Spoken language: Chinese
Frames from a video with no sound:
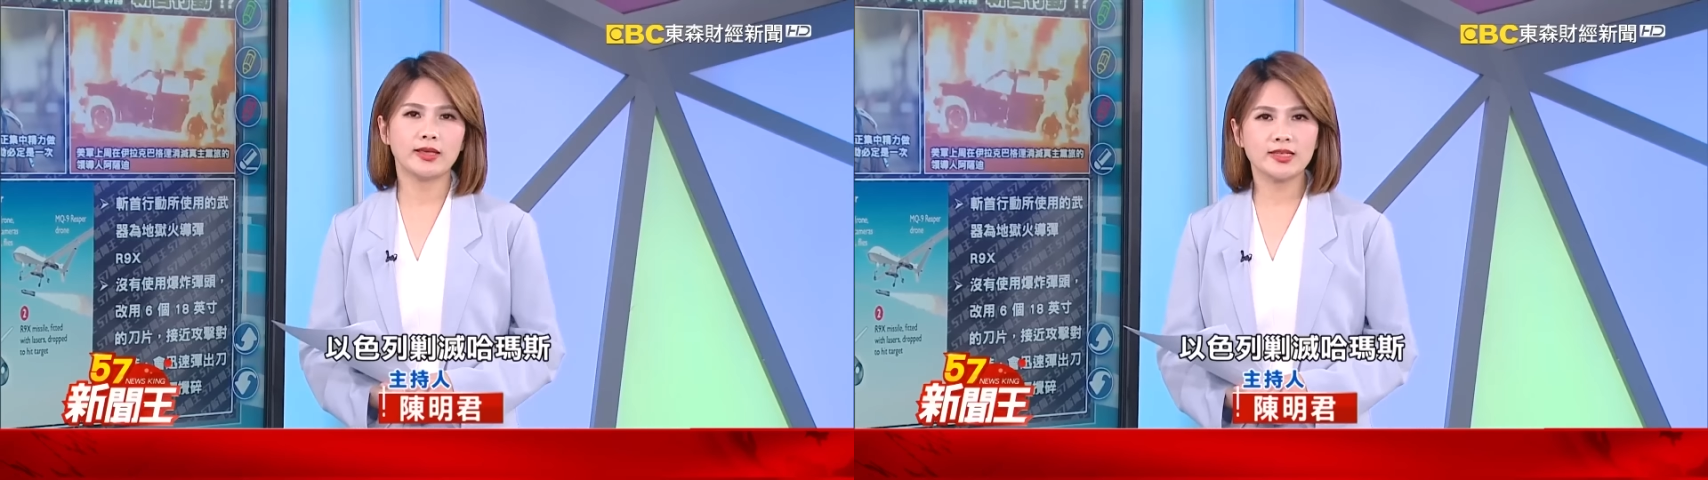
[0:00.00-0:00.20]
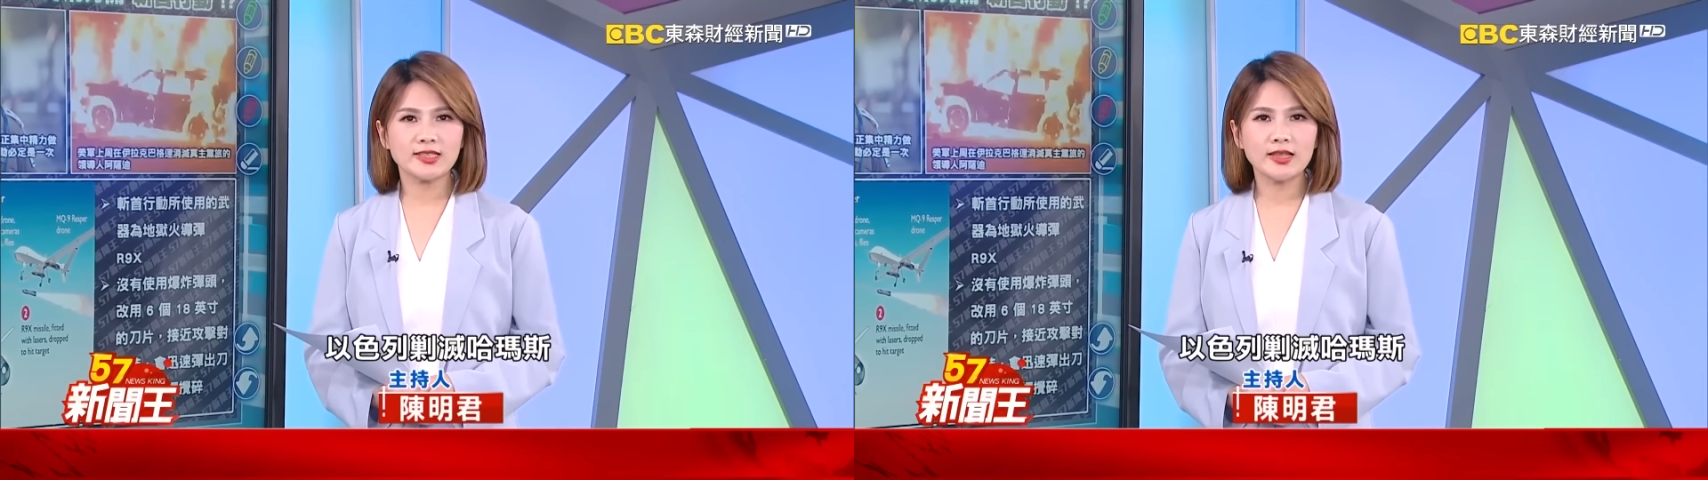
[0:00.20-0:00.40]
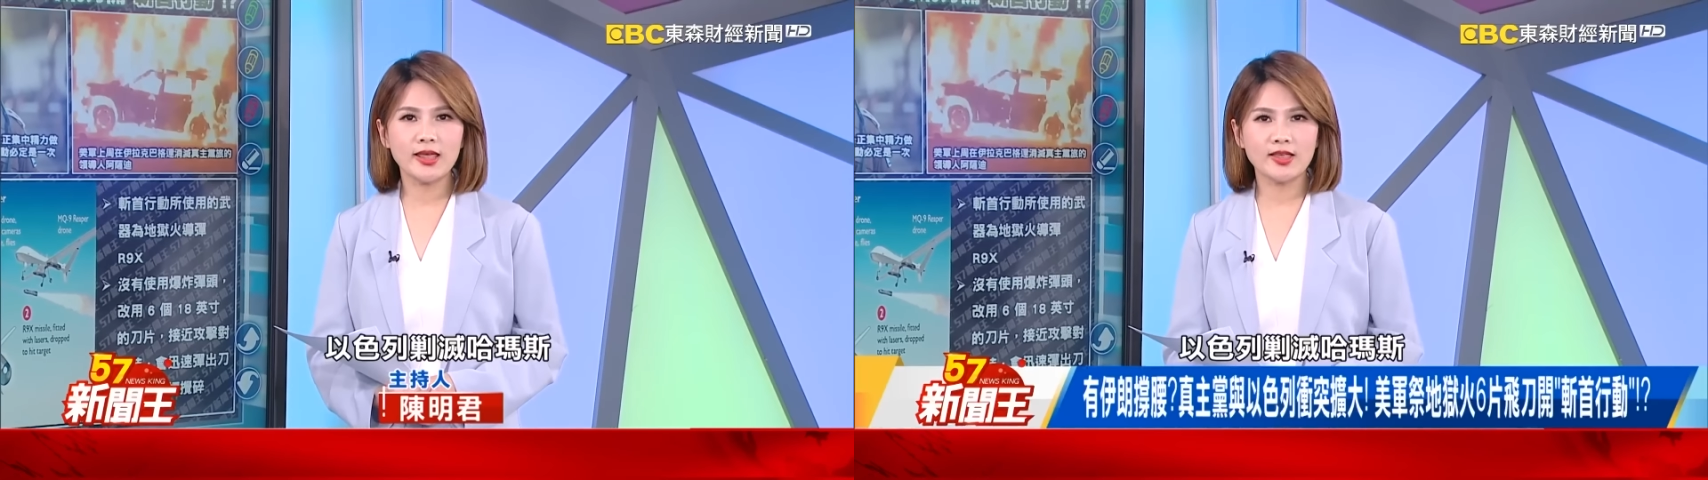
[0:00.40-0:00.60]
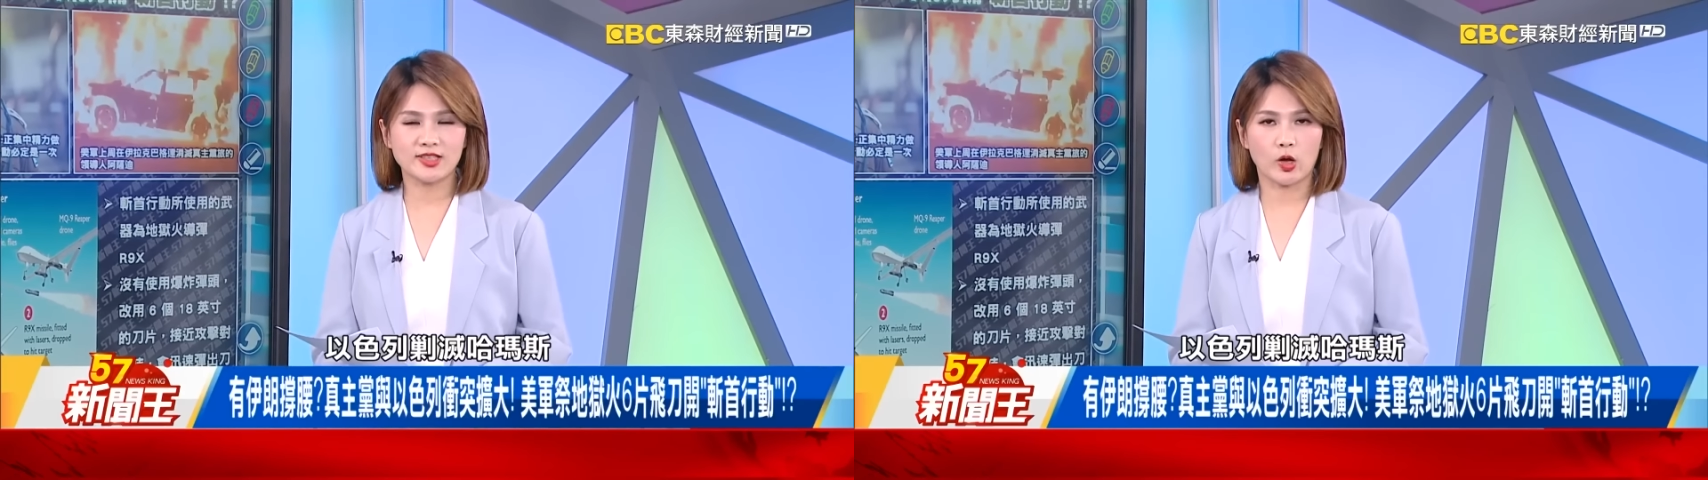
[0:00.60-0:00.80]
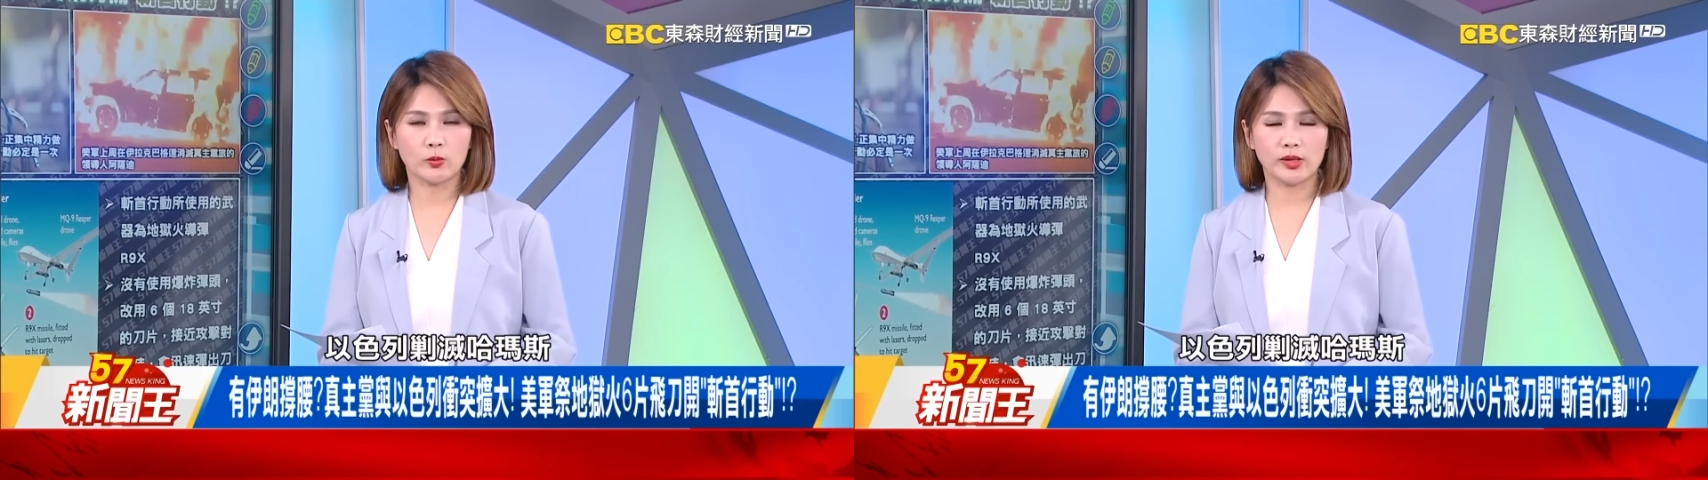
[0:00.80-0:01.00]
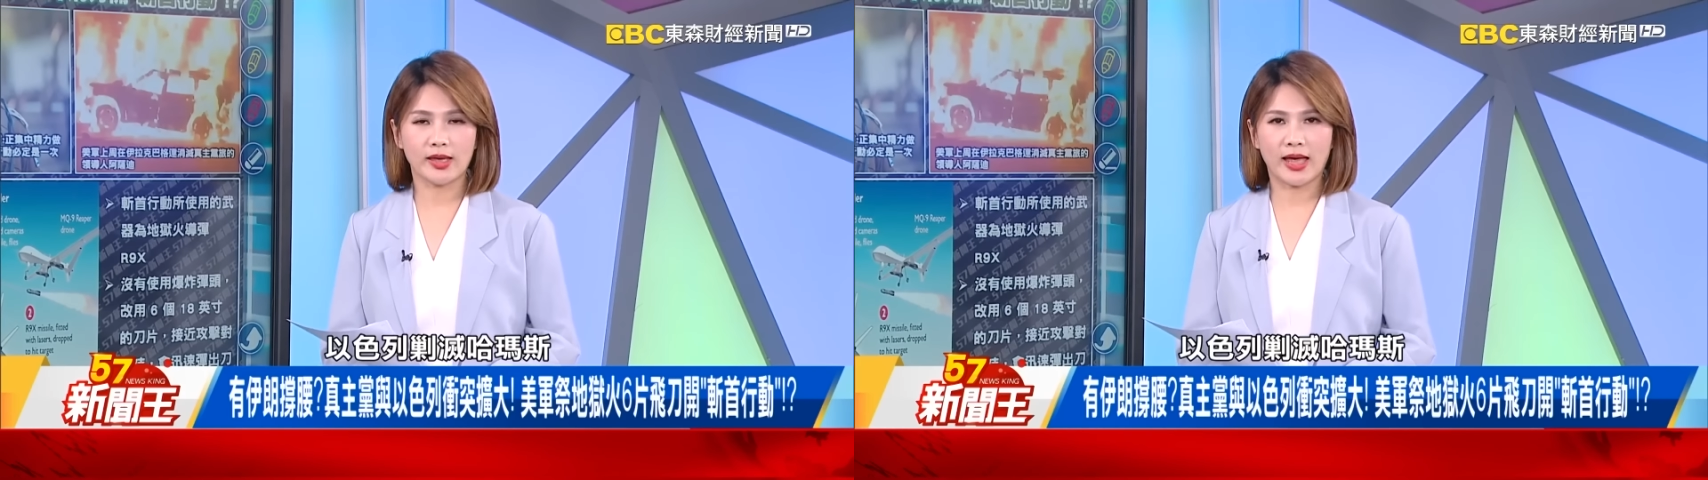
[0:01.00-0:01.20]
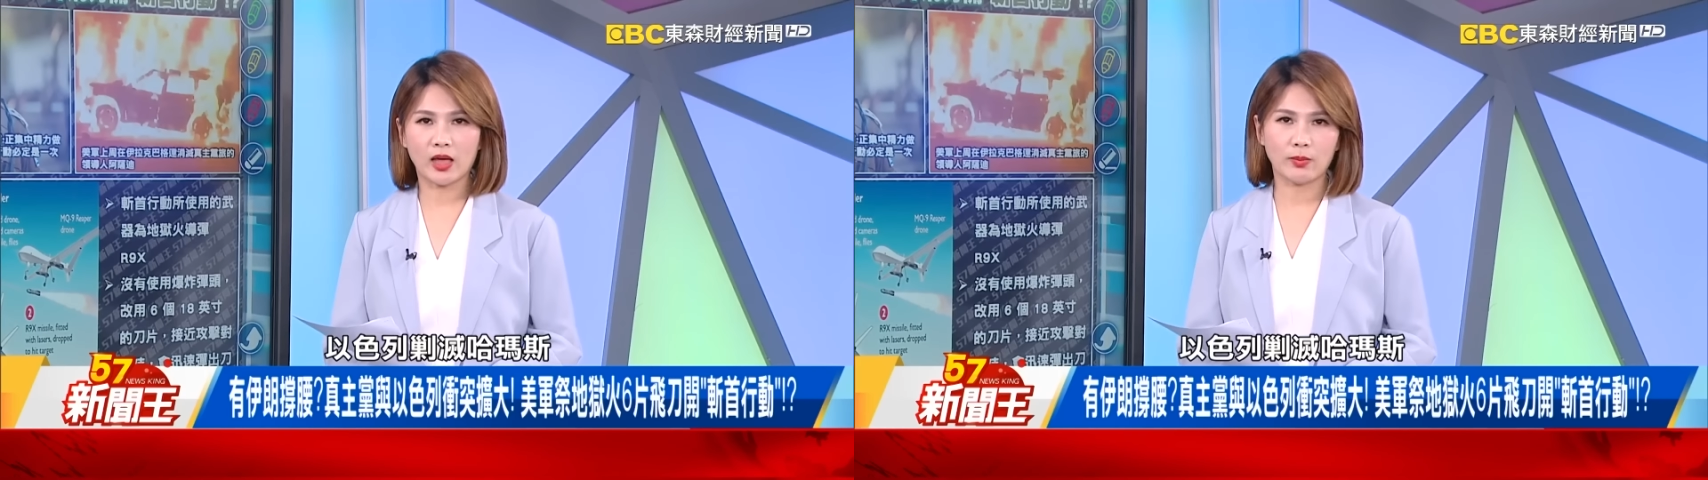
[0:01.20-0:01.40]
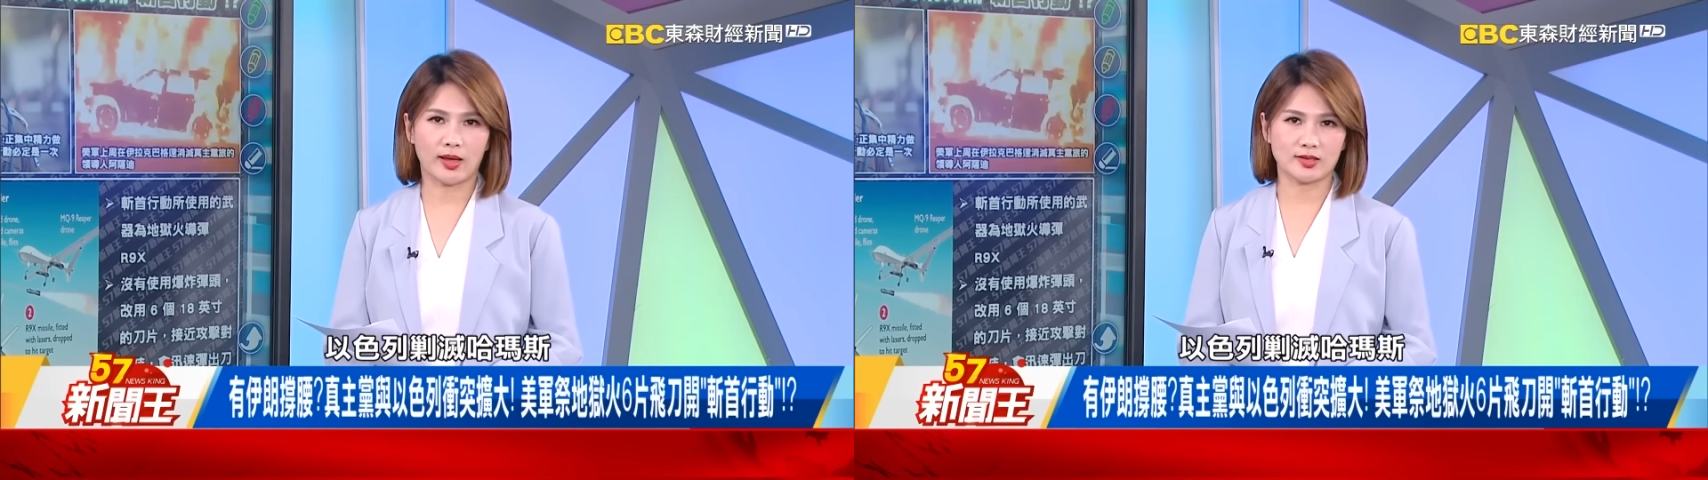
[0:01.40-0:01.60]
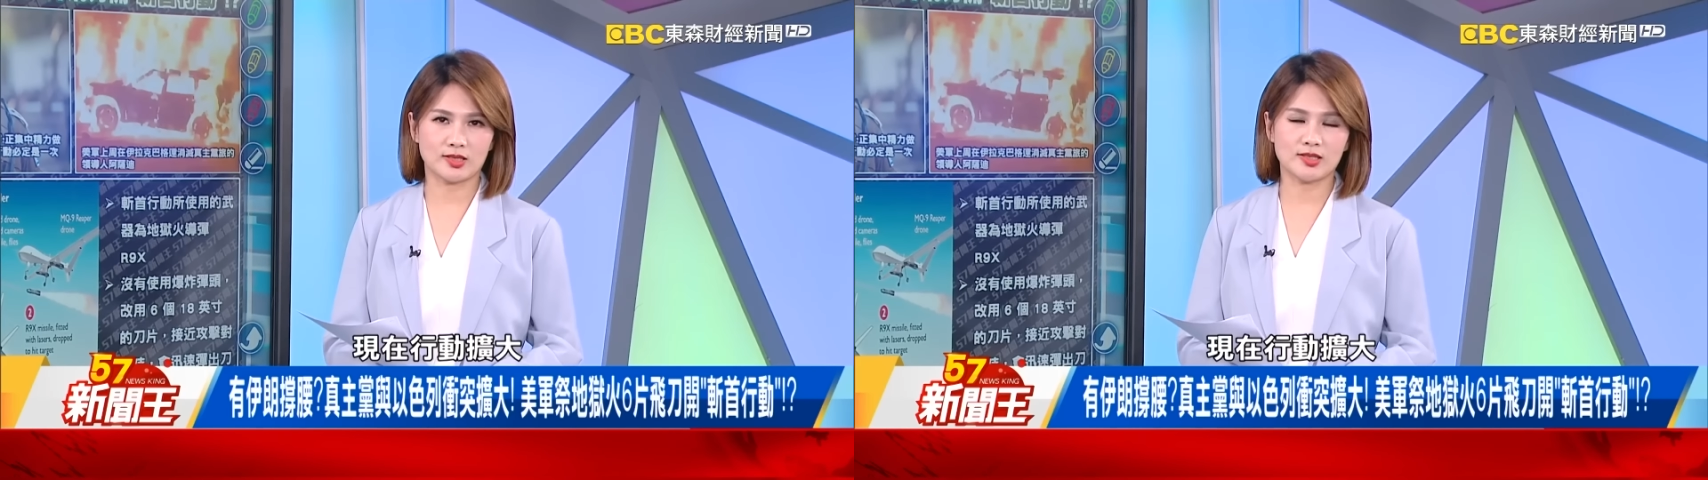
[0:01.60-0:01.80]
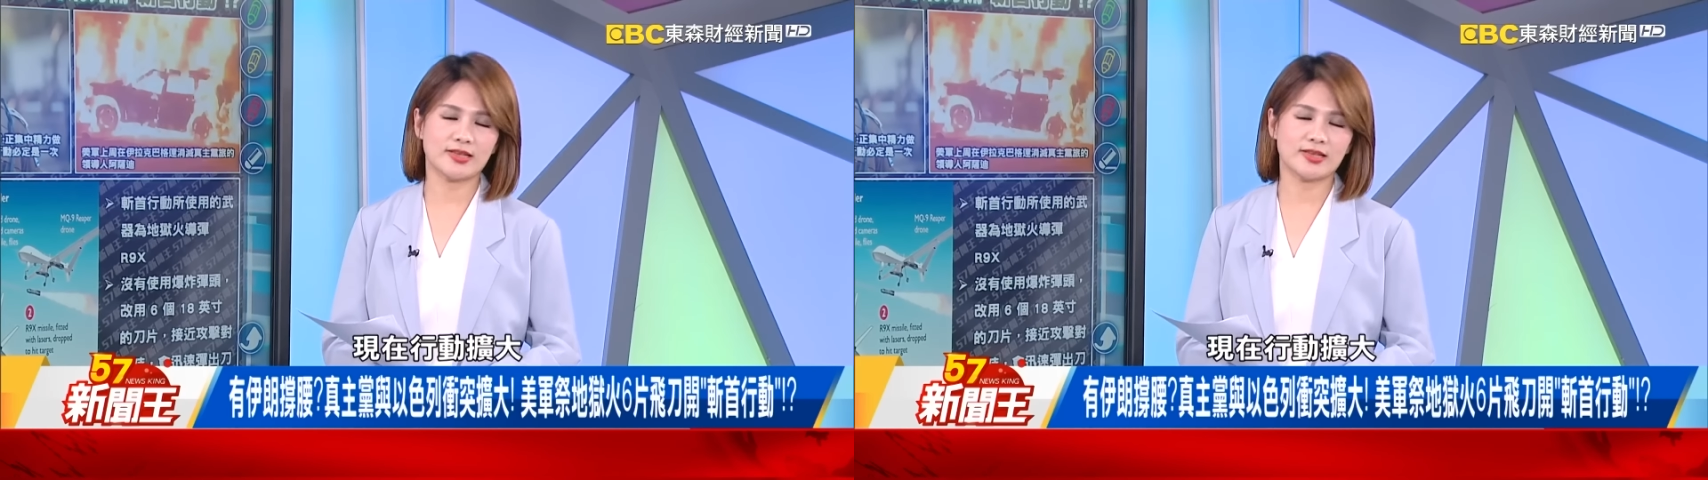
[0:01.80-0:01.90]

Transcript: 以色列剿灭哈马斯，